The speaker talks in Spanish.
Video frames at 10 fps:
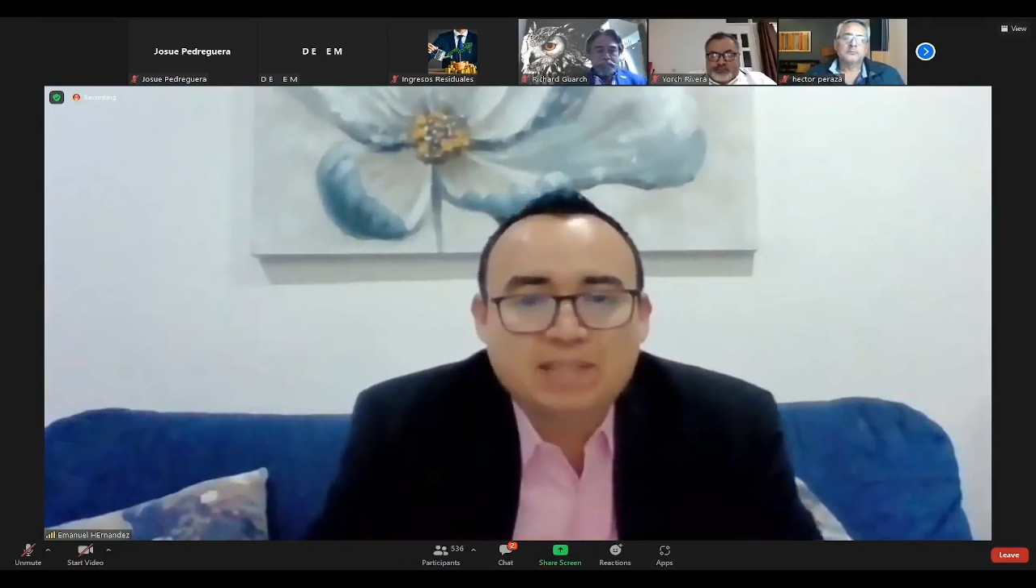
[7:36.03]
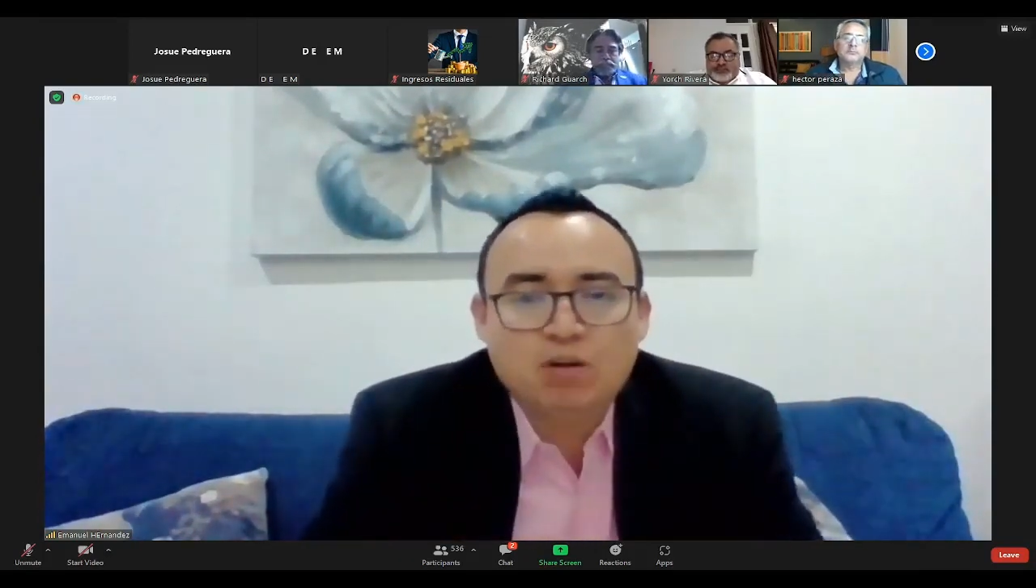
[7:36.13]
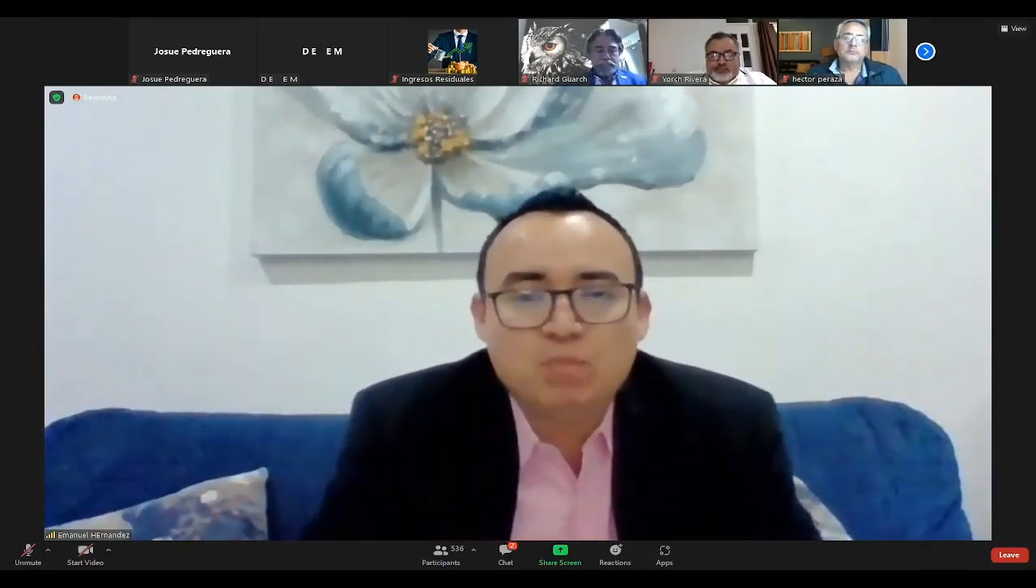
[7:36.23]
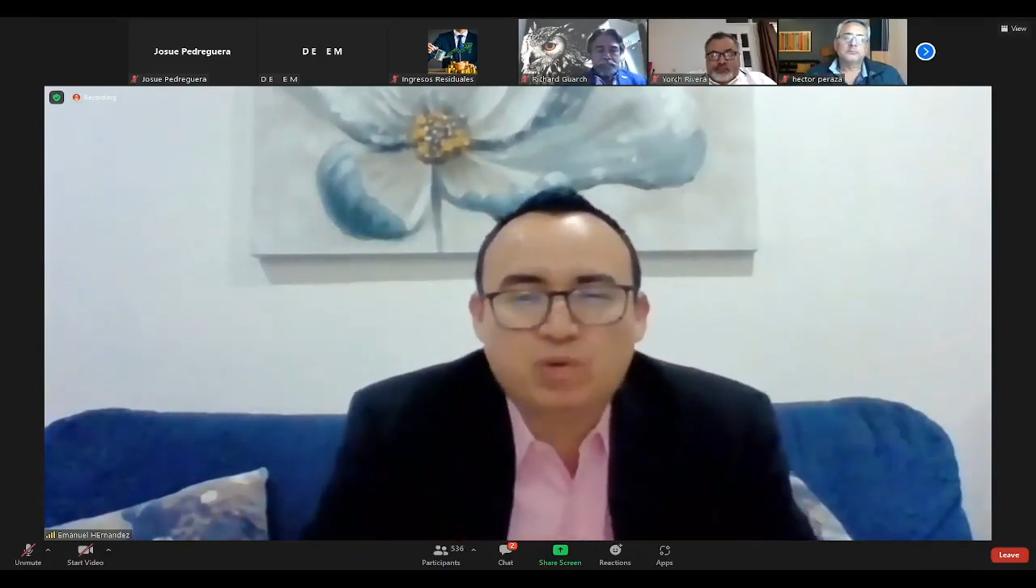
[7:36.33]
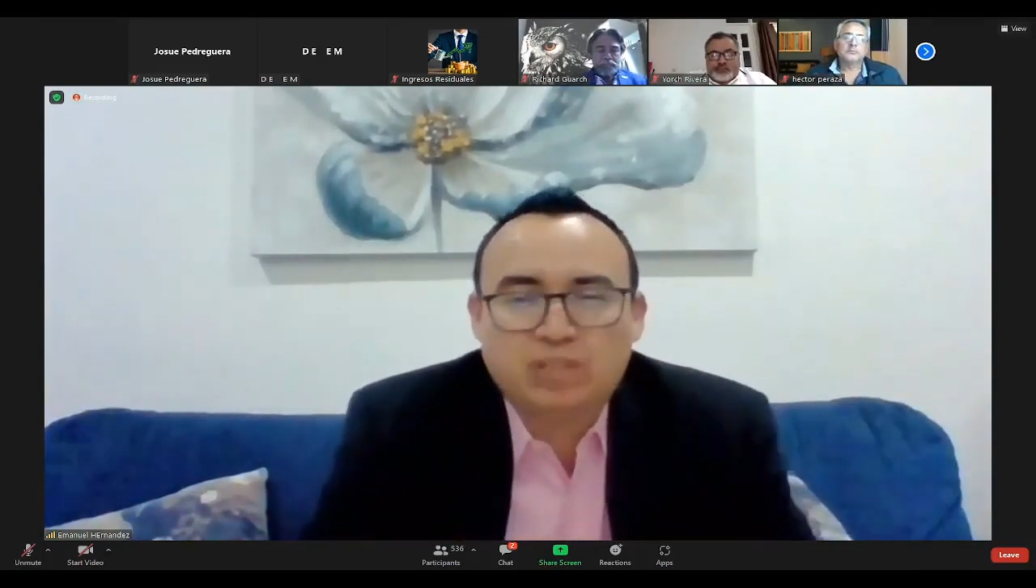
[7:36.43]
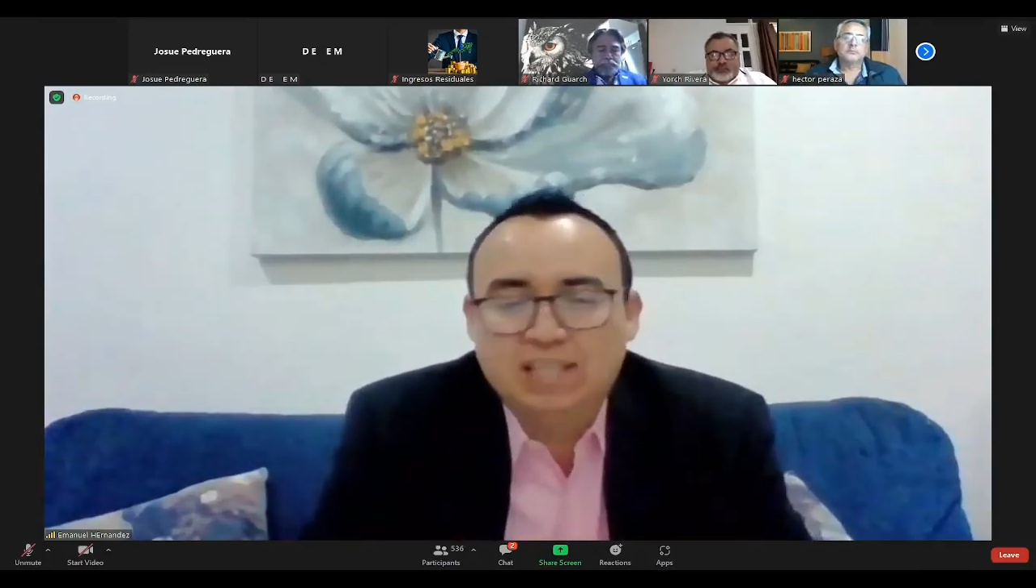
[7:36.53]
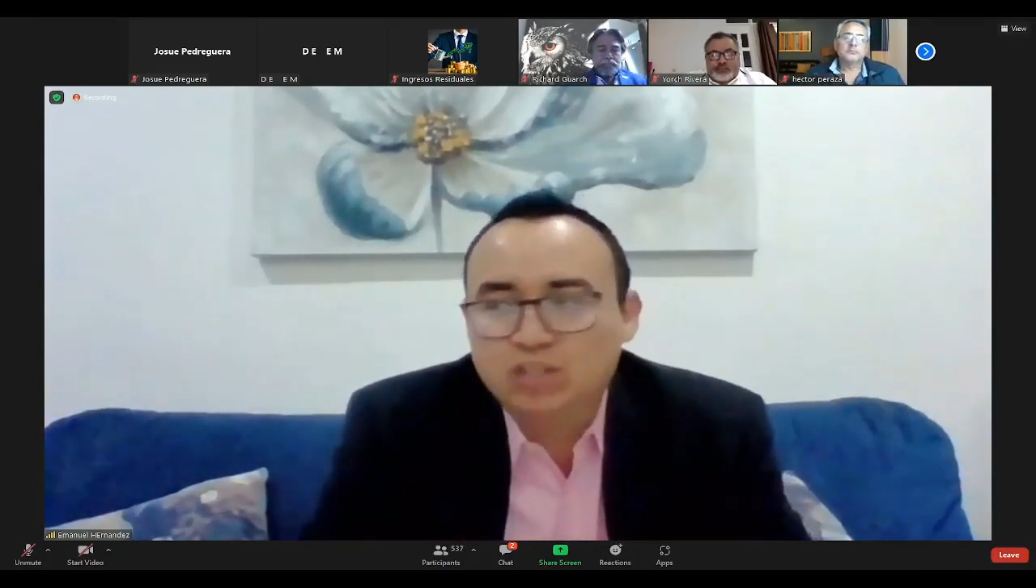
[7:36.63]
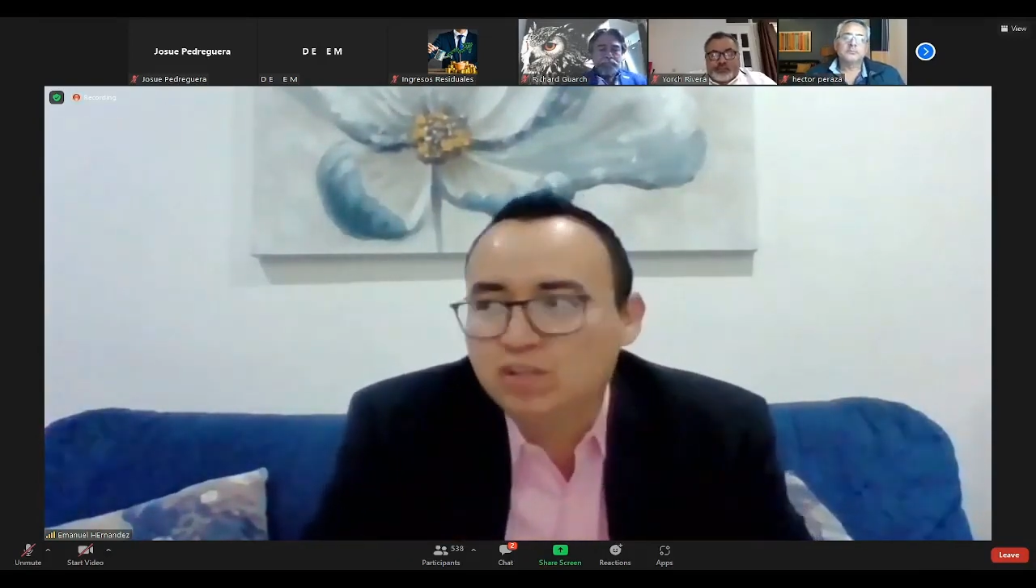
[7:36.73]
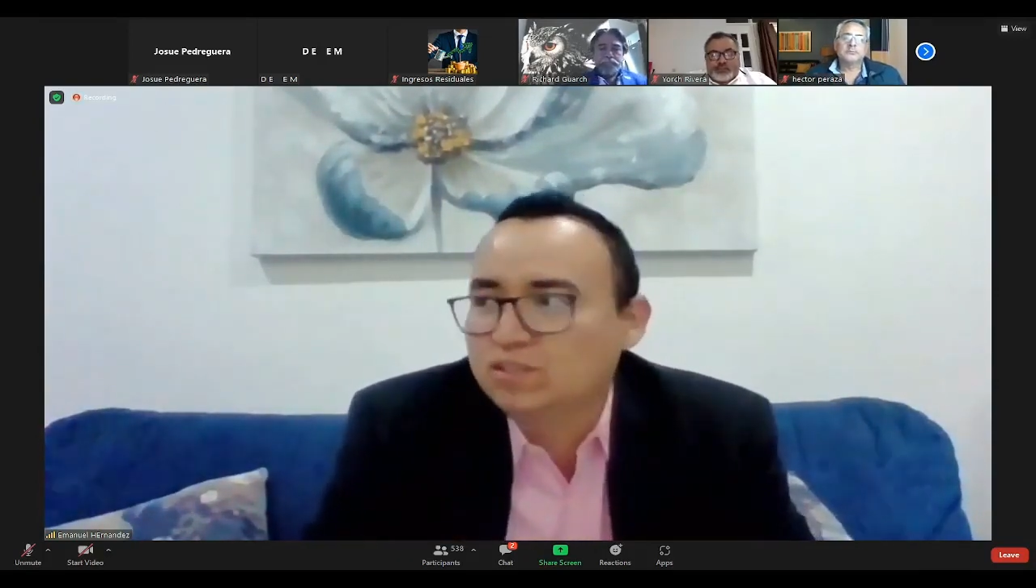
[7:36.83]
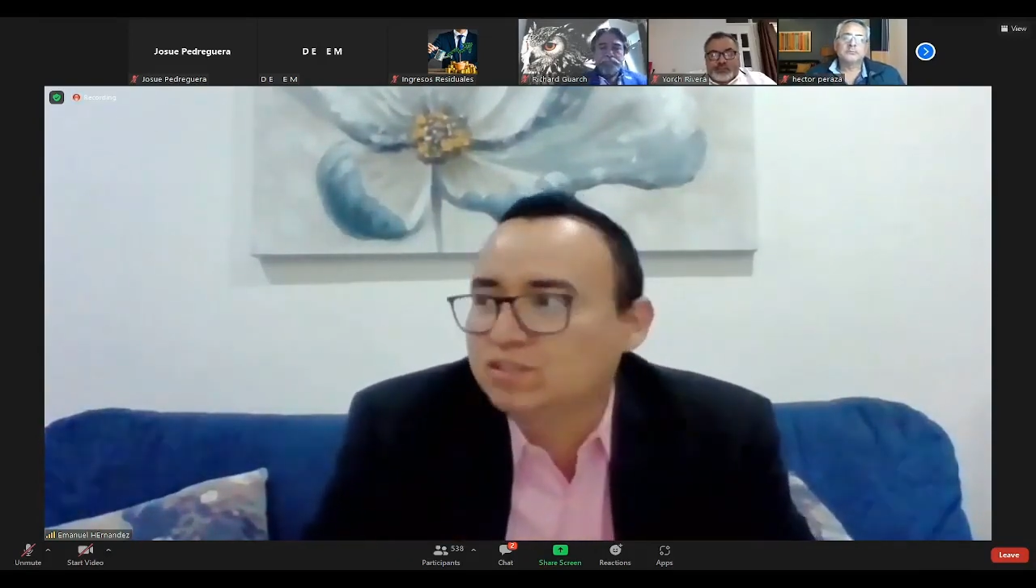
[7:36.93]
por
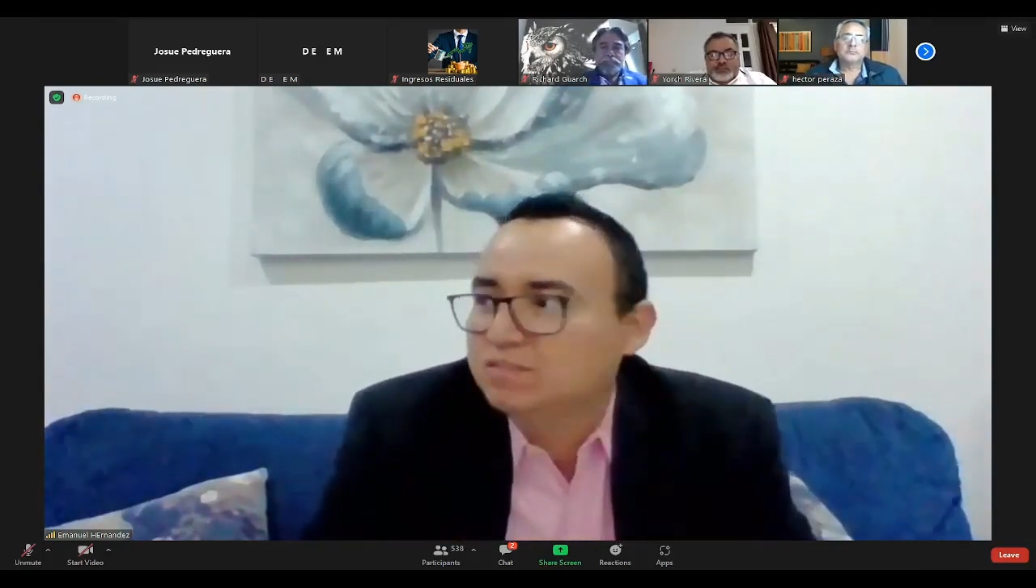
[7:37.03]
tantos